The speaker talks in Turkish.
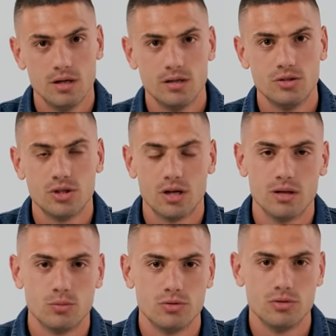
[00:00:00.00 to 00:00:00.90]

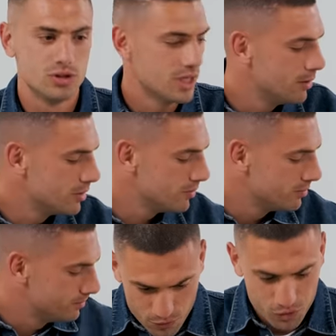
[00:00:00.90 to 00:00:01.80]
İnşallah bunu hiç kaybetmem.
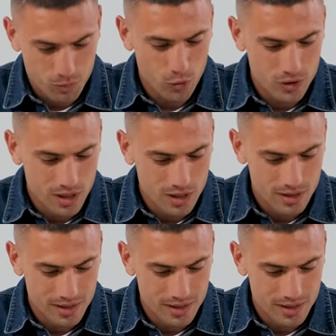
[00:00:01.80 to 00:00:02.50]
Futbolda